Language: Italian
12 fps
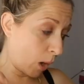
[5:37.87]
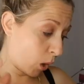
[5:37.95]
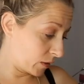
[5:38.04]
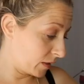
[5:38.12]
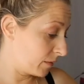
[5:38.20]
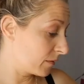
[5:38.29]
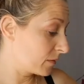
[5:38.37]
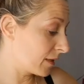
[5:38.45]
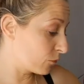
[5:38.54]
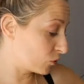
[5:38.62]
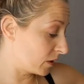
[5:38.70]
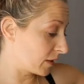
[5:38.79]
Poi
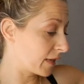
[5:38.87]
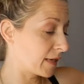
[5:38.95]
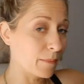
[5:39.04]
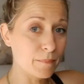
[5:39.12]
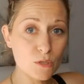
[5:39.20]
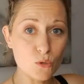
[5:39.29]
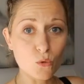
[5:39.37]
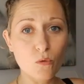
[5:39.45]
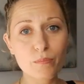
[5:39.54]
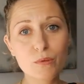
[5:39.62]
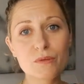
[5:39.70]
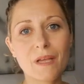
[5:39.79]
devo dire che mi
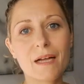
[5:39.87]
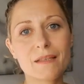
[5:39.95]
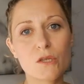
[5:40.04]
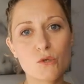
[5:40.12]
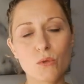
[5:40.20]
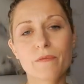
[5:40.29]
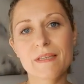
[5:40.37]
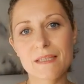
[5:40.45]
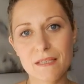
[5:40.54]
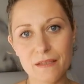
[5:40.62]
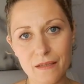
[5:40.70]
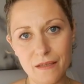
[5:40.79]
sono buttata sui
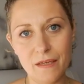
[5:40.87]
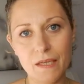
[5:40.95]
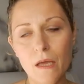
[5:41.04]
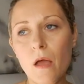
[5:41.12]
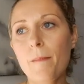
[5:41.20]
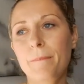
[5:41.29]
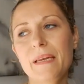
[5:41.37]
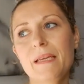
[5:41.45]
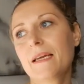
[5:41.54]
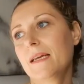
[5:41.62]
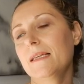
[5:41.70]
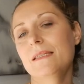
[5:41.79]
vestitini,
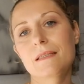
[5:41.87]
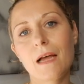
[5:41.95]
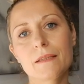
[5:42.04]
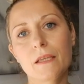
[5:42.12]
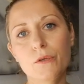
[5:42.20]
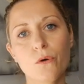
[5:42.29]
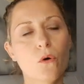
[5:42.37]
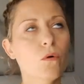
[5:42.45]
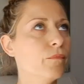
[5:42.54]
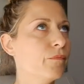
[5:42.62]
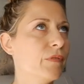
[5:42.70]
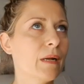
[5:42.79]
perché l'estate
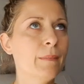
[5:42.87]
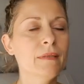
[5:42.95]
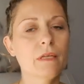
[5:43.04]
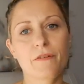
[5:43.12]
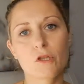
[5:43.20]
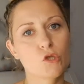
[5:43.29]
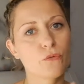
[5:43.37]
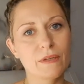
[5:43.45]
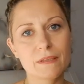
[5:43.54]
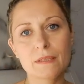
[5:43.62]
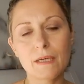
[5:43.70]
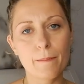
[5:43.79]
io veramente faccio
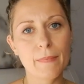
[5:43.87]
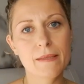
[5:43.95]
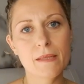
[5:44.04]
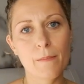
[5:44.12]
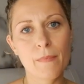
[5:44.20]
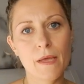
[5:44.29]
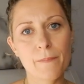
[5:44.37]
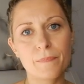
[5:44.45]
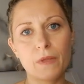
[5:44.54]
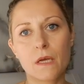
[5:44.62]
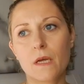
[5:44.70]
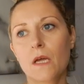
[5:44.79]
fatica a mettermi
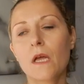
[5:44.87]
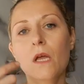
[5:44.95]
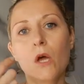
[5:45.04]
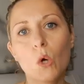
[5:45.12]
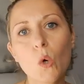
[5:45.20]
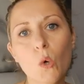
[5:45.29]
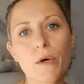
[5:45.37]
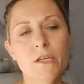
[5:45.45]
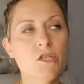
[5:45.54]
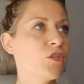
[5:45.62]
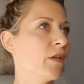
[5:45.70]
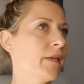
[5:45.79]
eh,
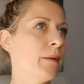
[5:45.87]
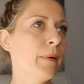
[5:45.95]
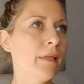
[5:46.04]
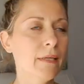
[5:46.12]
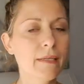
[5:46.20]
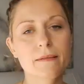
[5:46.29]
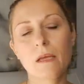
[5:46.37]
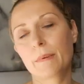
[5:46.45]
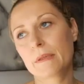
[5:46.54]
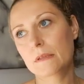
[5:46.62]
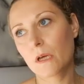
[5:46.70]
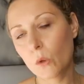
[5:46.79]
gonne, sceglie maglietta,
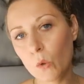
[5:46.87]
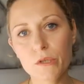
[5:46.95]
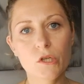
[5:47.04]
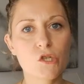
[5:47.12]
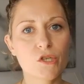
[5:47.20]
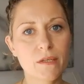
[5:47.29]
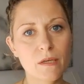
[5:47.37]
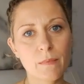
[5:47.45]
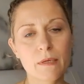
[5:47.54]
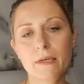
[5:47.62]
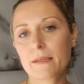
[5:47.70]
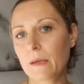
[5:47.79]
pantaloni e sceglie
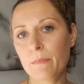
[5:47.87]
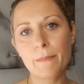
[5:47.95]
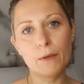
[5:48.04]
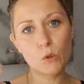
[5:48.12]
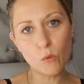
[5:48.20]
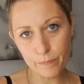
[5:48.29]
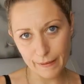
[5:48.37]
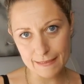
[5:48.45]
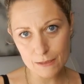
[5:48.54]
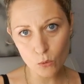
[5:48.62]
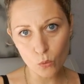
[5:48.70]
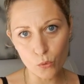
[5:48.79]
maglietta, mi metto un
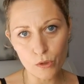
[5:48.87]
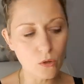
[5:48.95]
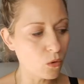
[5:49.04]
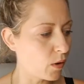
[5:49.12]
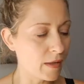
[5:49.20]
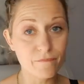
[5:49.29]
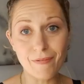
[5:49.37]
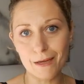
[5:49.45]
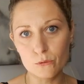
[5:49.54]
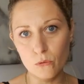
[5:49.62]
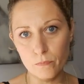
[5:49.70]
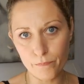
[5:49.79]
pezzo unico e
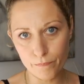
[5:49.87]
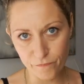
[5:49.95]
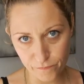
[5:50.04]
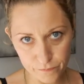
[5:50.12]
vado